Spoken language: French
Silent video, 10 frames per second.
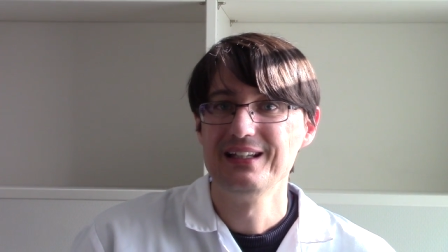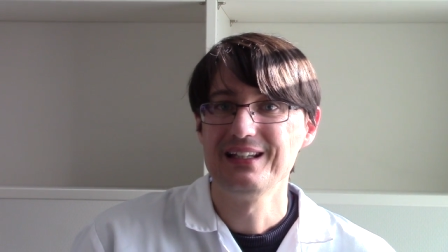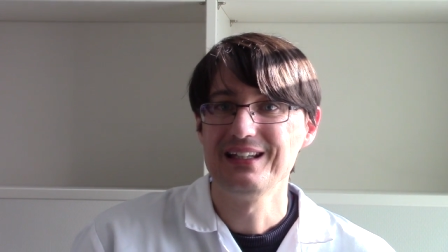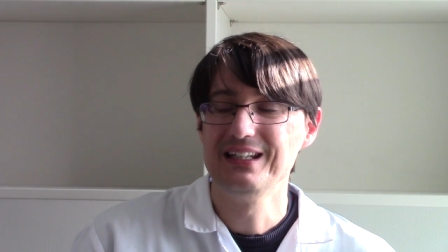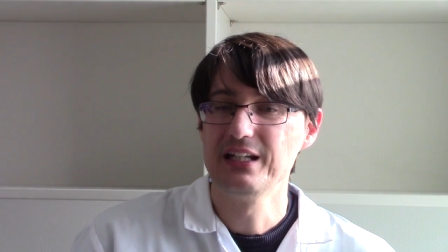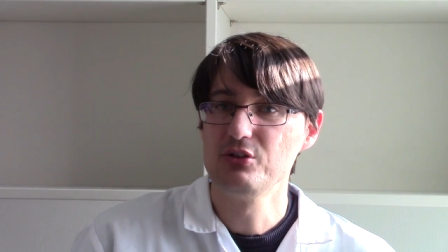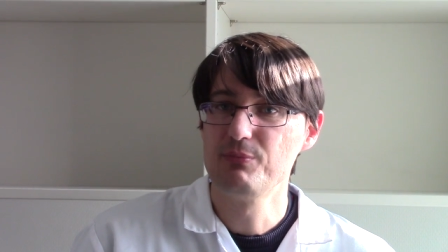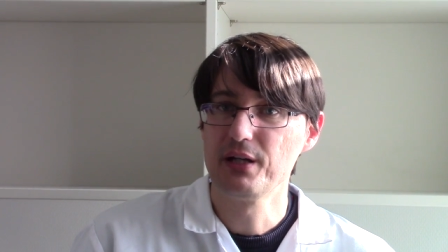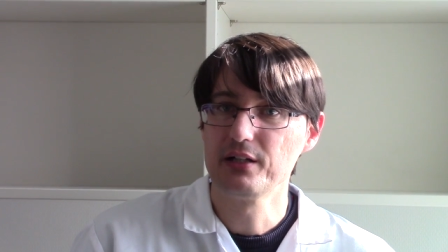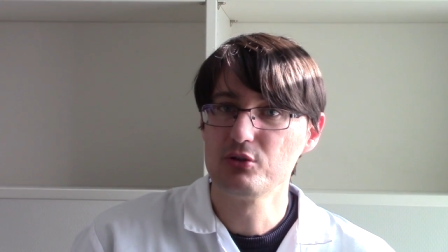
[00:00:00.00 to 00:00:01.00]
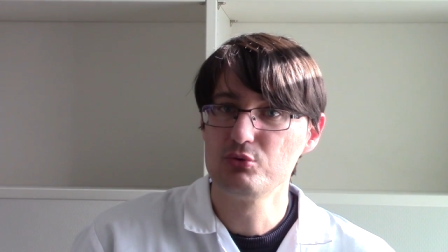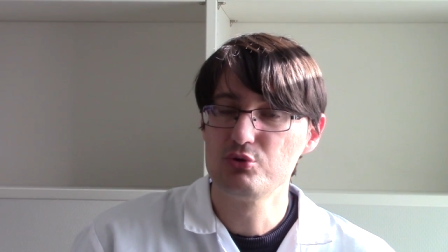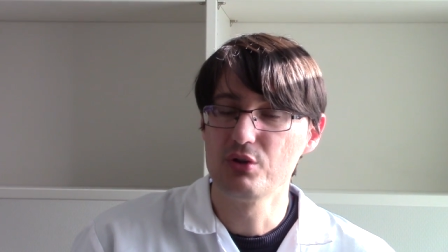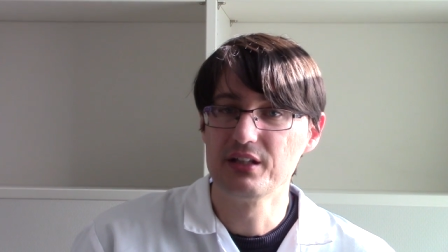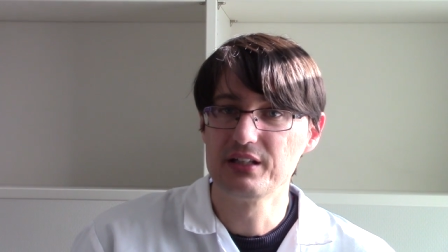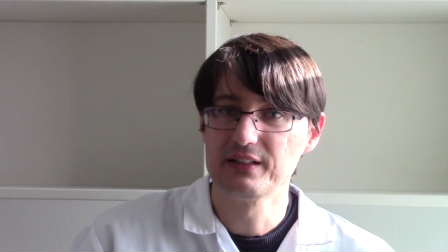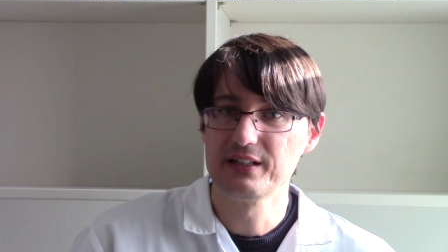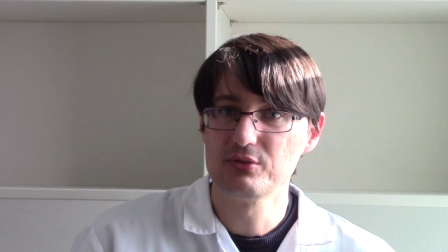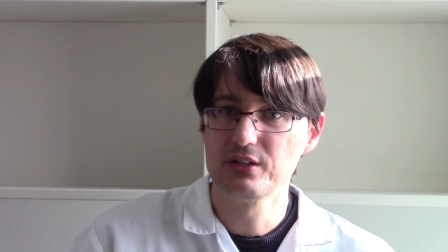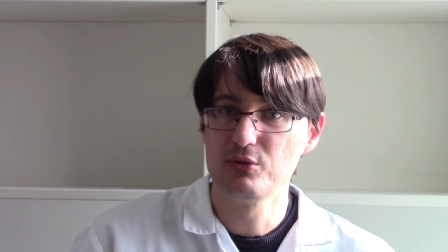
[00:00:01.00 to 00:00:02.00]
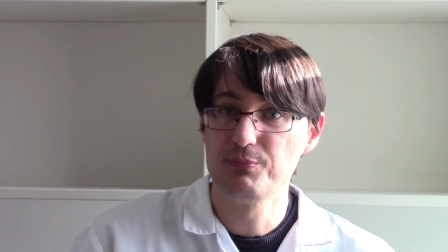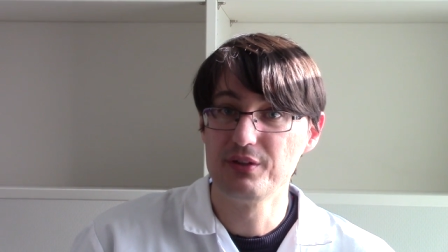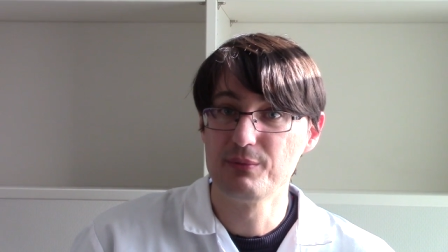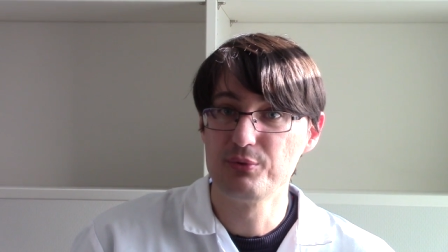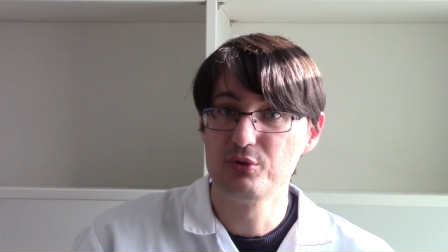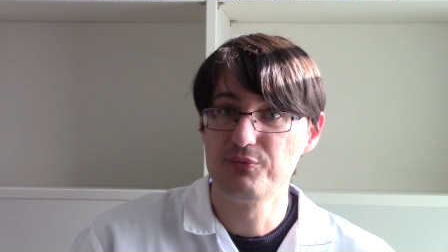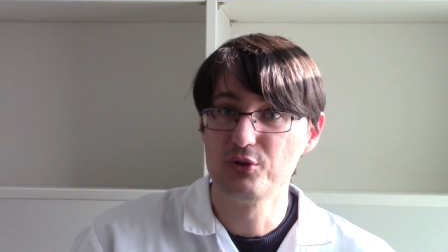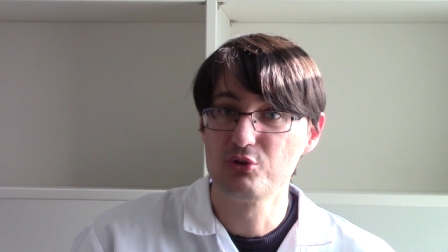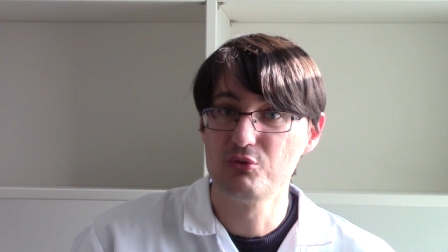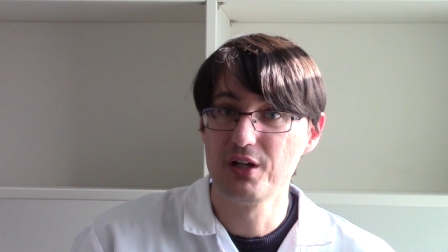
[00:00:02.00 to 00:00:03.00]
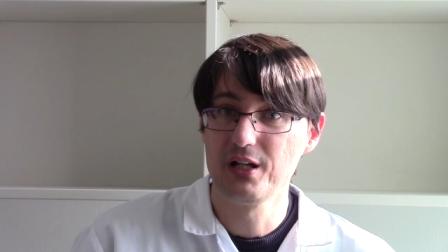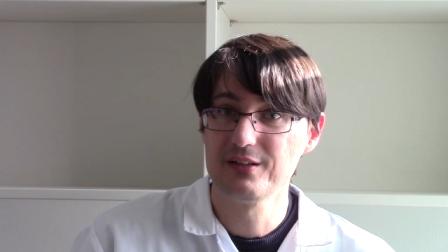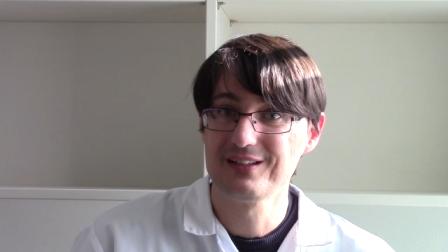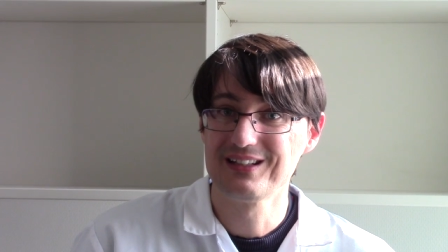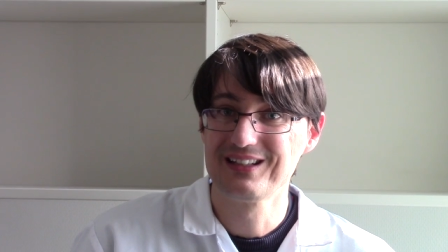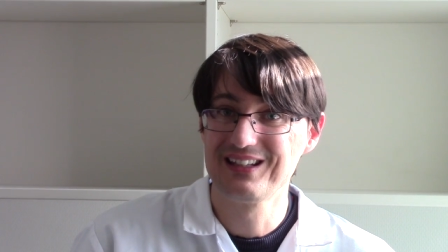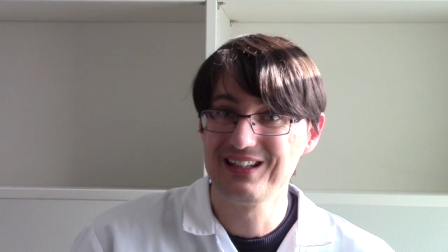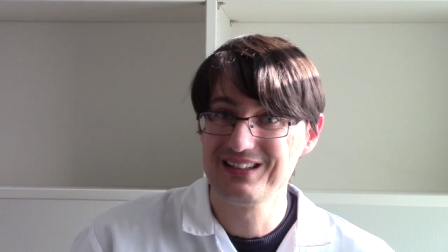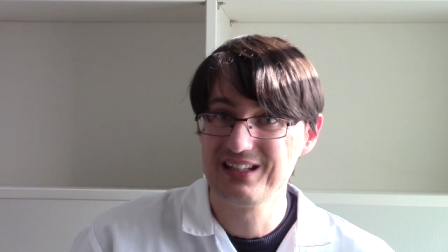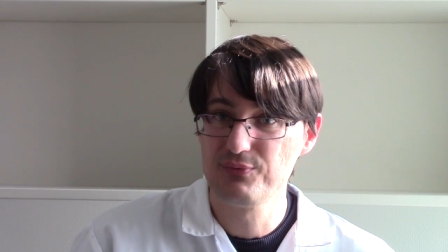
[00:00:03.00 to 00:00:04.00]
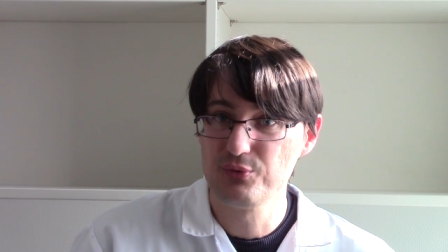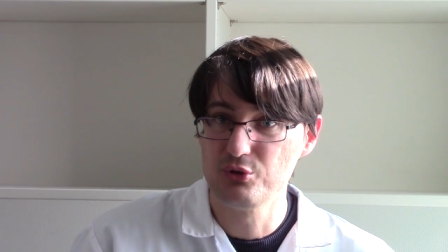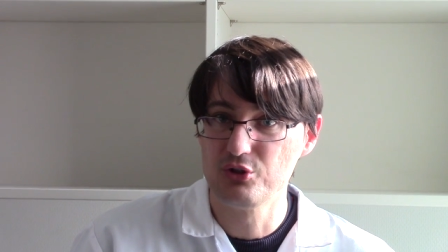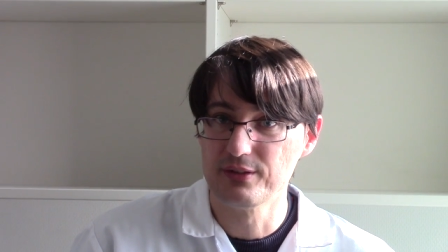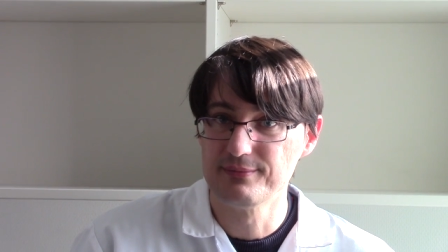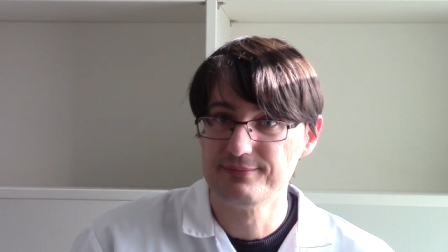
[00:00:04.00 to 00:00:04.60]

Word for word: et à une période où sur Internet on a de plus en plus de fausses nouvelles qui se diffusent